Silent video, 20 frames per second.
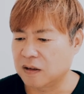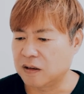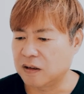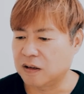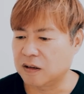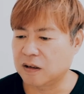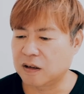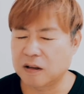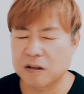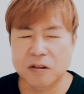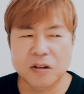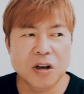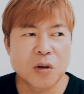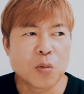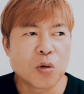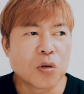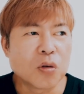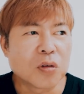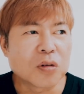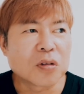人間
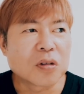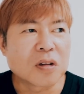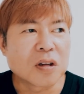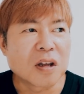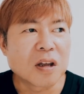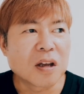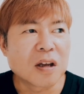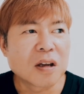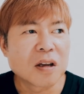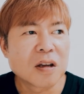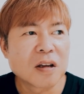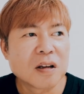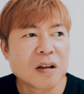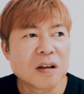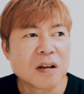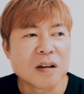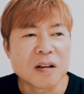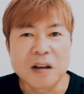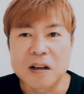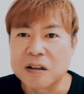だものって、
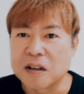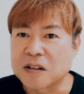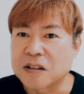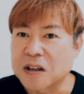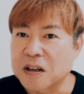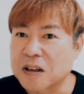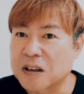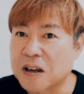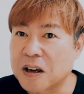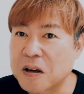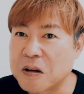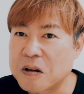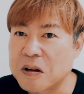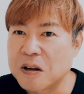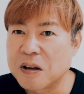何でしたっけ